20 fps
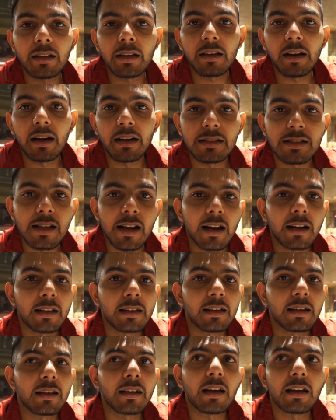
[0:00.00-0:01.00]
थे गाड़ी चला रहे
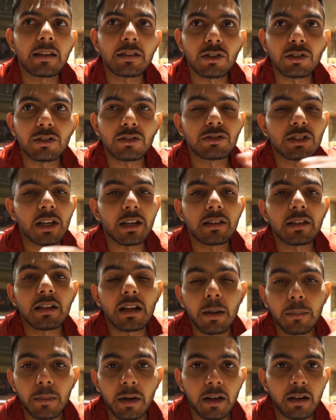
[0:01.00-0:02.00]
थे कहीं इधर उधर जा रहे थे
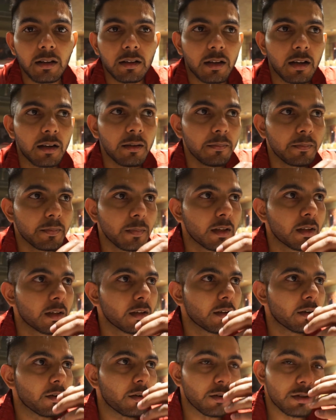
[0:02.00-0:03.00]
काम कर रहे थे
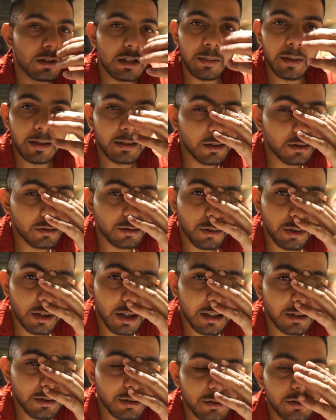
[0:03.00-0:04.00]
कल और उसके बाद तो
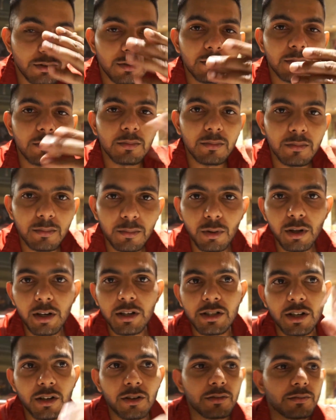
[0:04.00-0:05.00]
सोना तो भूल ही
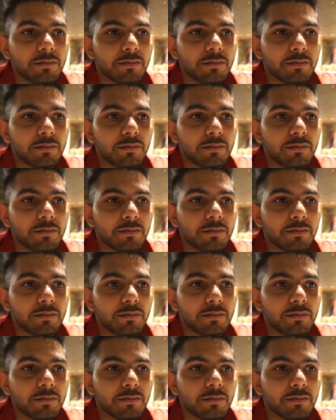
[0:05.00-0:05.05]
जाओ